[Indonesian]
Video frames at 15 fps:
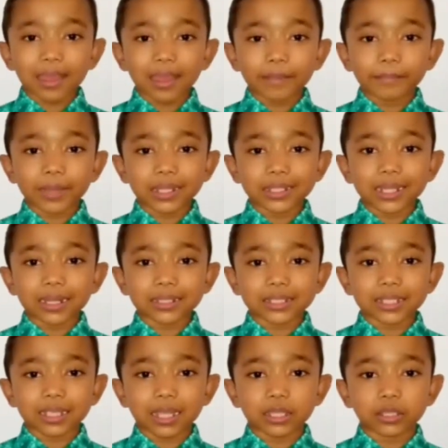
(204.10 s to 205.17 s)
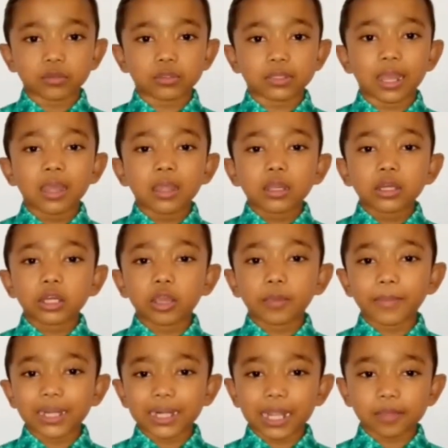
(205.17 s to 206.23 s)
Ahmad Arsayuda
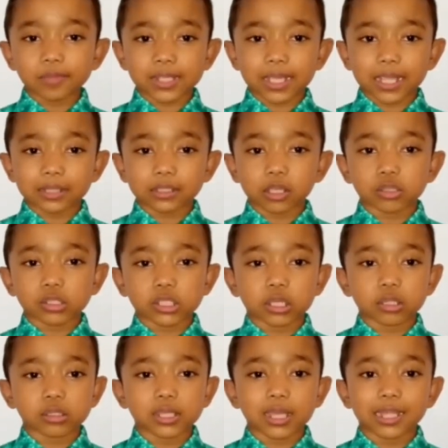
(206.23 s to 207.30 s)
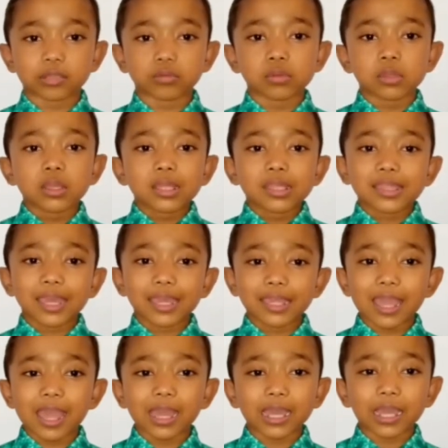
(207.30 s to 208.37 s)
Nomor absen 01
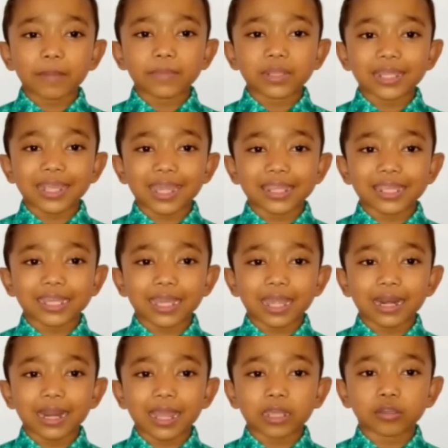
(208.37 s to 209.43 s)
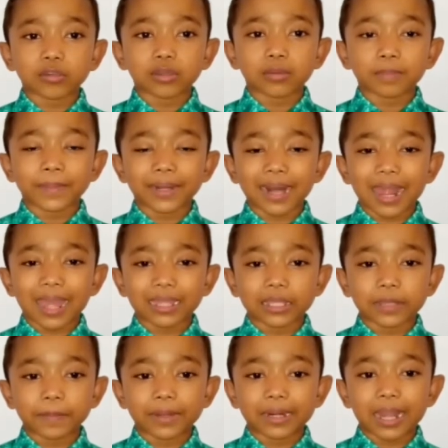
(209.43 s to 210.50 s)
Saya akan menyanyikan lagu
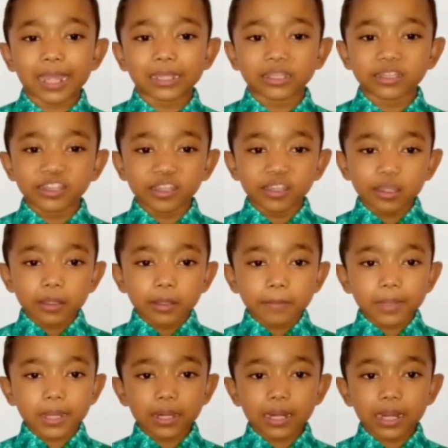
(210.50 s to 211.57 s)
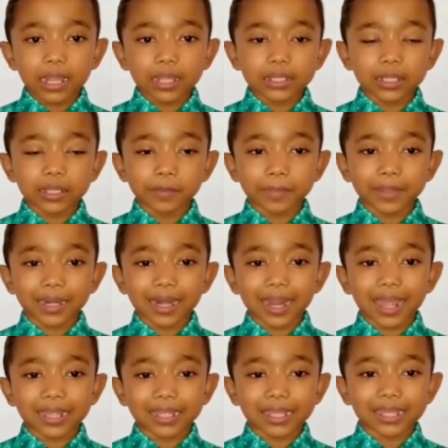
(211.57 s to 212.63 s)
Pelangi-Pelangi
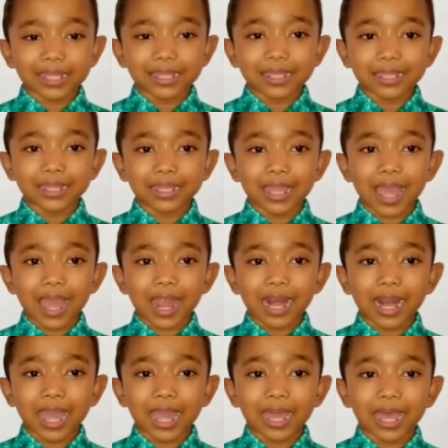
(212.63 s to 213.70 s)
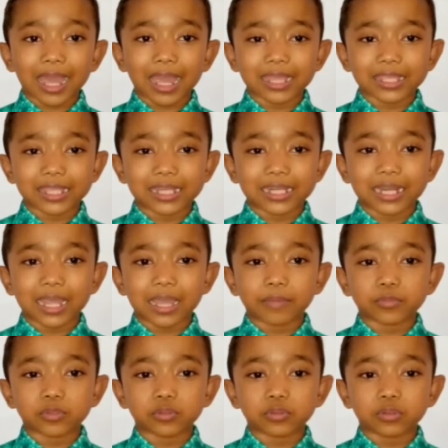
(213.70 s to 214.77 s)
Pelangi-pelangi alangkah
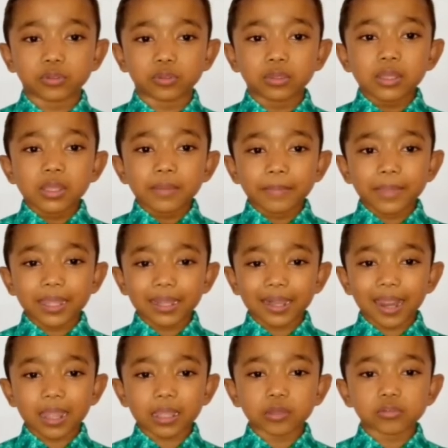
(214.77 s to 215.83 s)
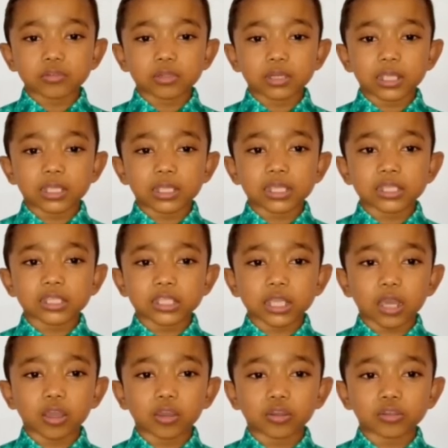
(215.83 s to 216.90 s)
indahmu Merah kuning
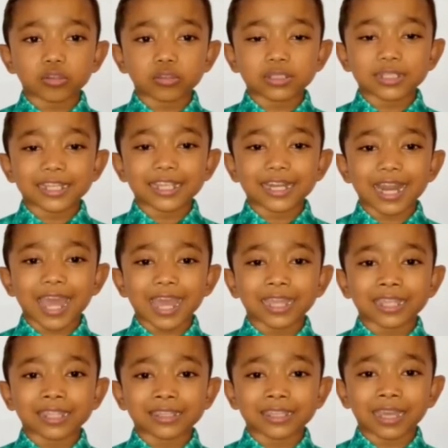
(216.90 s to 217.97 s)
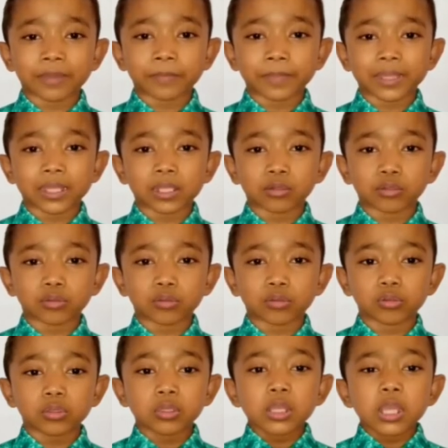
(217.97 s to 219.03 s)
hijau di langit yang biru